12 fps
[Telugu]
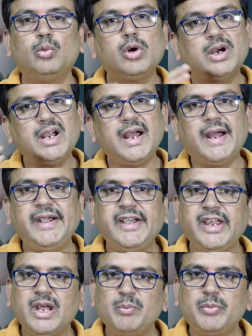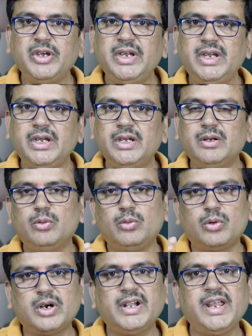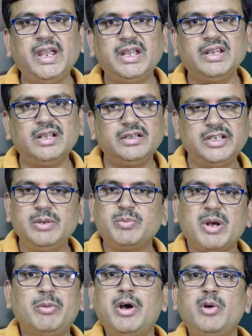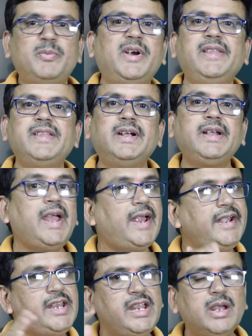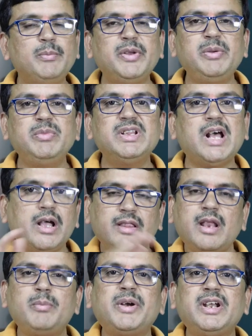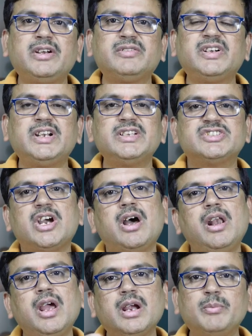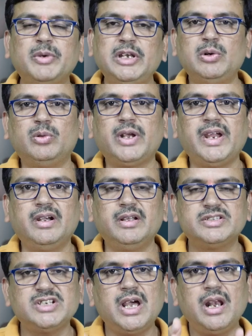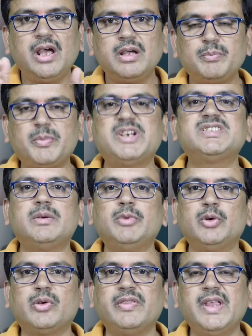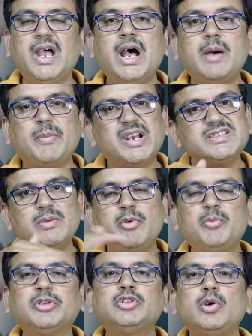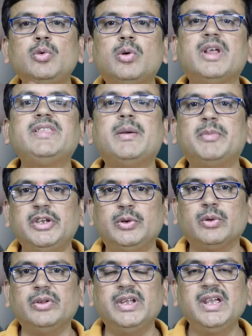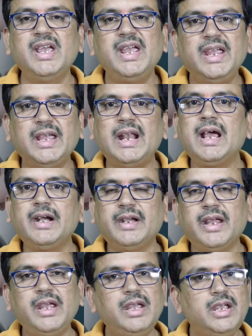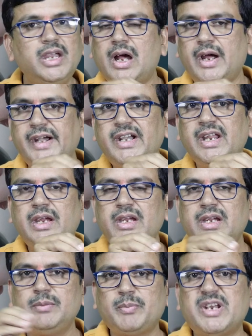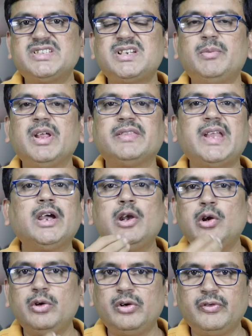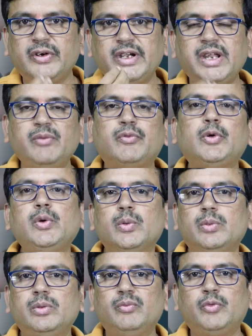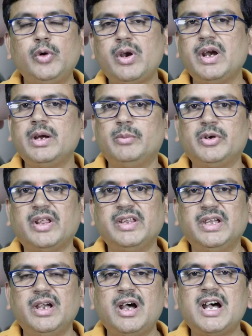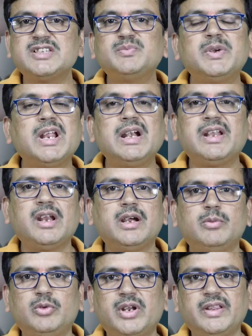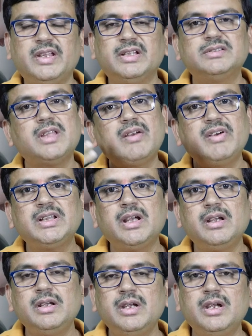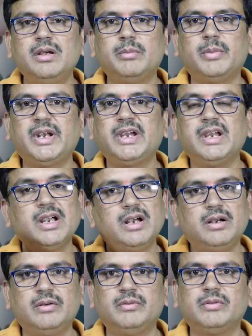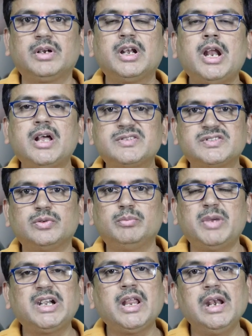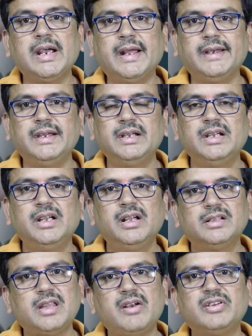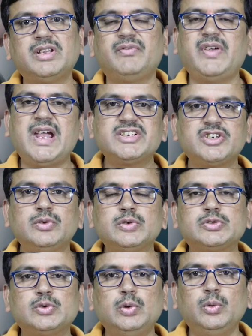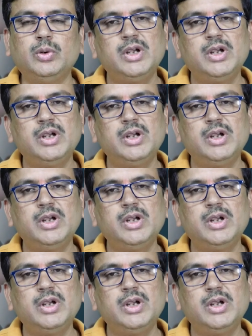ఒక్క ఐటీ కంపెనీ ఒకటే దీని ప్రభావం పడింది అంటే ఐటీ కంపెనీ మీద ఆధారపడ్డటువంటి చాలా కంపెనీలు ఉంటాయండి చాలా పరిశ్రమ ఉంటుంది ఆ పరిశ్రమ మొత్తం కూడా దెబ్బతింటుంది ఎలాగంటే ఆ ఐటీ పరిశ్రమలకు దగ్గరలో ఉన్నటువంటి ఫుడ్ ఫుడ్ రంగం ఉంటుంది హాస్పిటాలిటీ రంగం ఉంటుంది తర్వాత మనకి క్లాత్స్ బట్టలు కానీ తర్వాత ఫ్యాషన్ దుస్తులు